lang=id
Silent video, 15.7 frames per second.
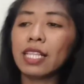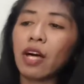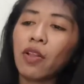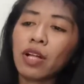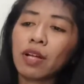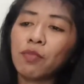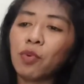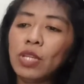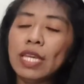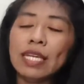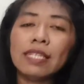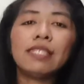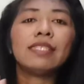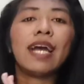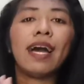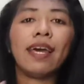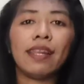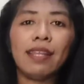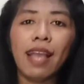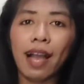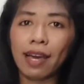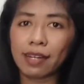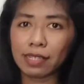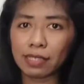Lalu kemudian
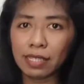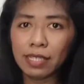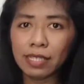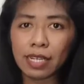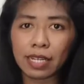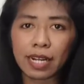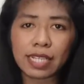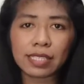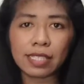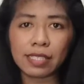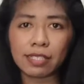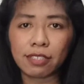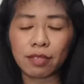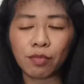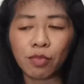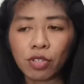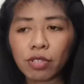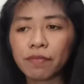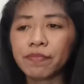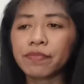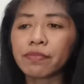cari arti dari kata tersebut.